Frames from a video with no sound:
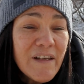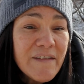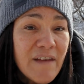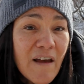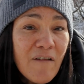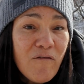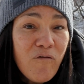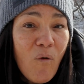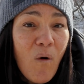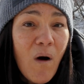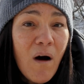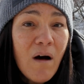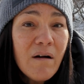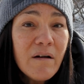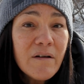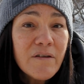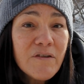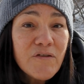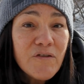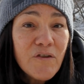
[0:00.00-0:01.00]

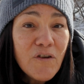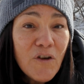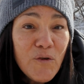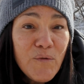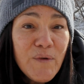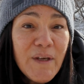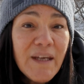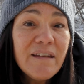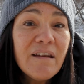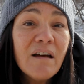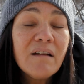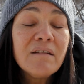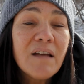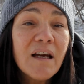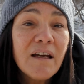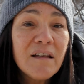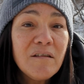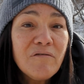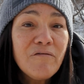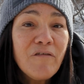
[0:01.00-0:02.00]
savoir ce que lui était en
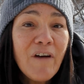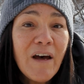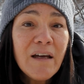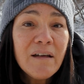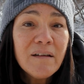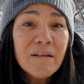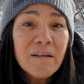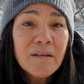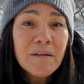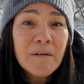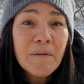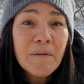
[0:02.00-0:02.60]
train de faire.